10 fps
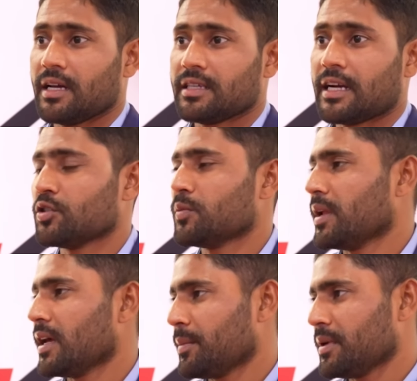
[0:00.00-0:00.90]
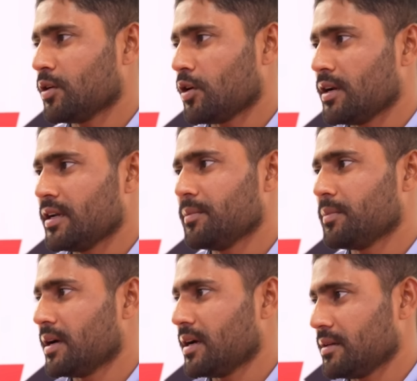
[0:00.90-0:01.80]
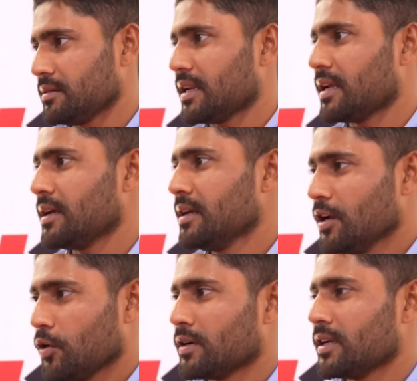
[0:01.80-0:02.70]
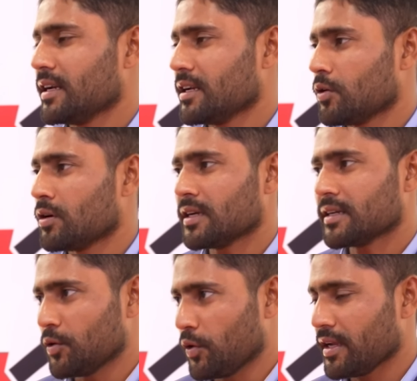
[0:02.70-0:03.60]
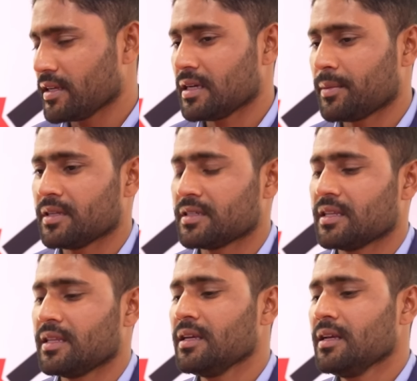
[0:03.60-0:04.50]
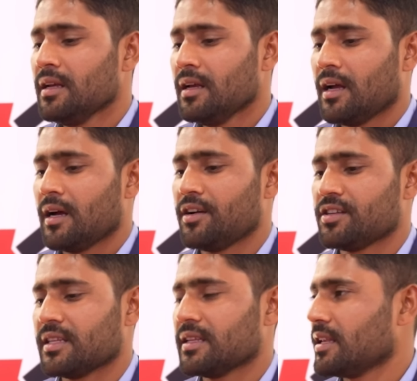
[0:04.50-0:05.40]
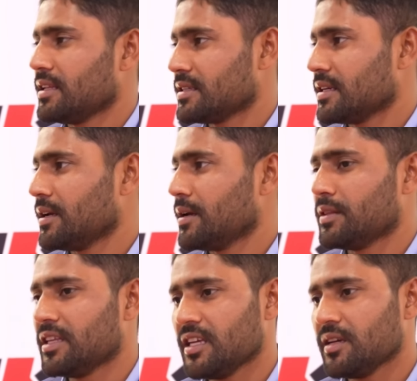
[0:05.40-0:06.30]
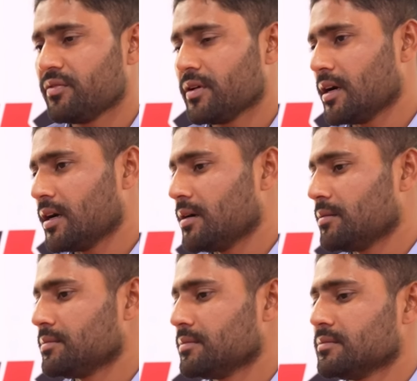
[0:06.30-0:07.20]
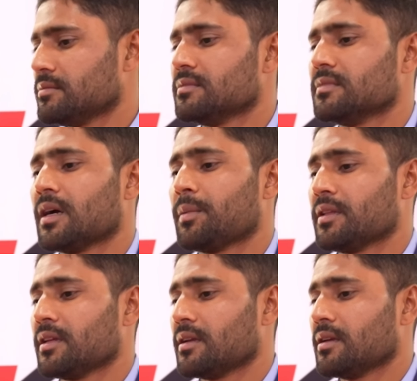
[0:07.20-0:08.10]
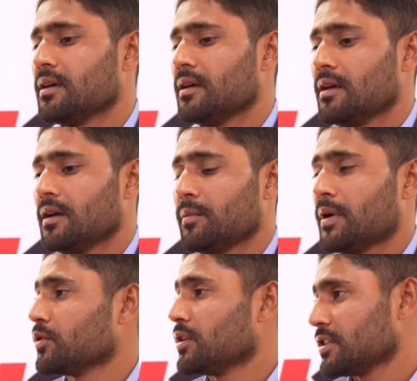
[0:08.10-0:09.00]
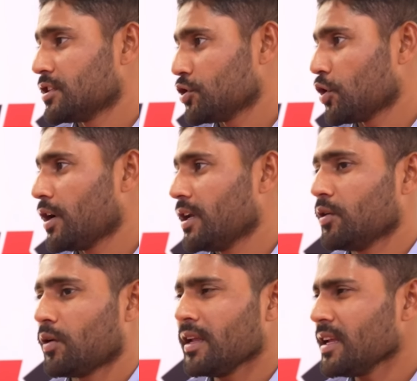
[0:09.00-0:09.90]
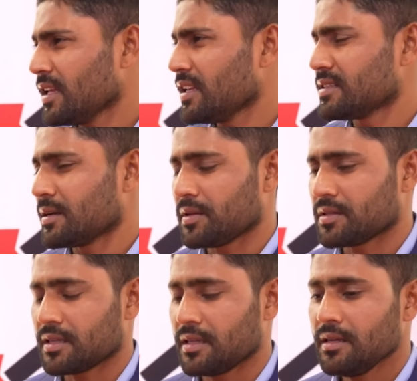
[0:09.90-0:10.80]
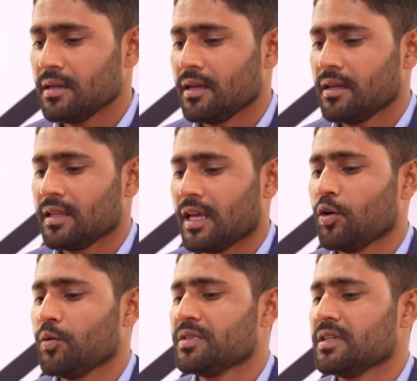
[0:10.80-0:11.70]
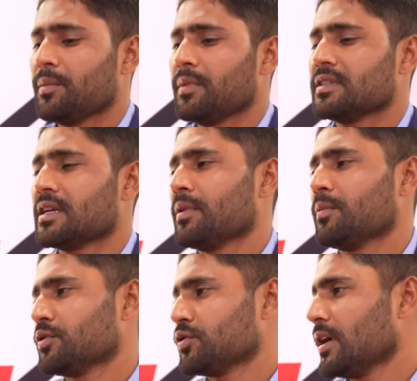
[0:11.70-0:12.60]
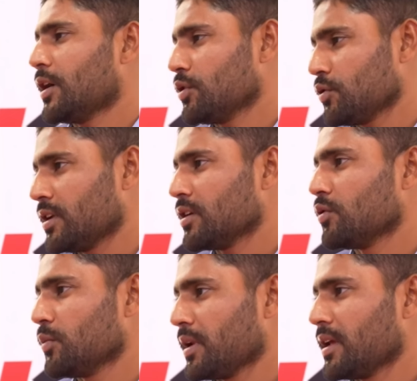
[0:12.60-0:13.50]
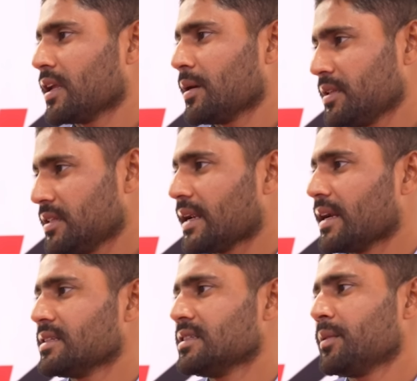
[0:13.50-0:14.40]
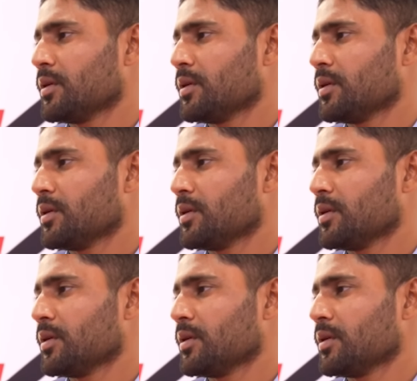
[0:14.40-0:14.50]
চারজন প্লেয়ার আমাদের অলরেডি তারা কন্ট্যাক্টে কন্ট্যাক্টেড হয়ে গেছে আমাদের সাথে ঋষাদ খেলেছে দীপ আমাদের মাহমুদুল হাসান জয় অনেকে খেলেছে আমাদের সাথে তাই হোপ যে আমরা সামনে বছরে আরও অনেকগুলো প্লেয়ারকে আমাদের টার্গেট আছে